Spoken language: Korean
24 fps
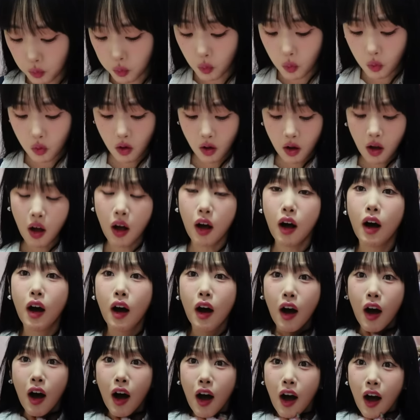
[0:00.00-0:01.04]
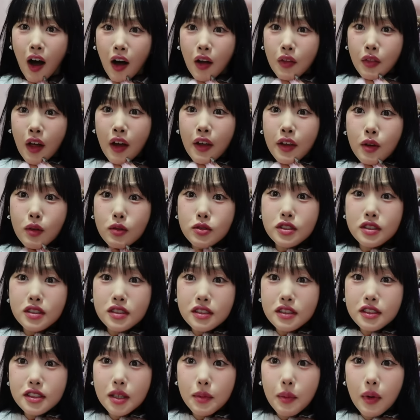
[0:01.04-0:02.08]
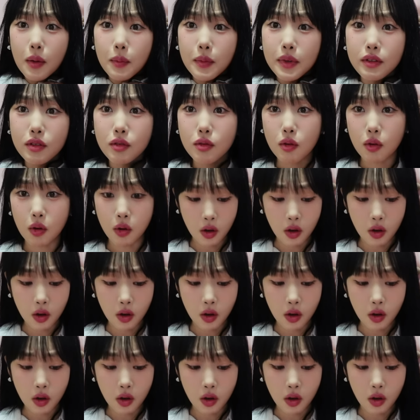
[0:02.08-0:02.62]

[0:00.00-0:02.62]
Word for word: 뭐야? 나 이거 진짜 마음에 들어.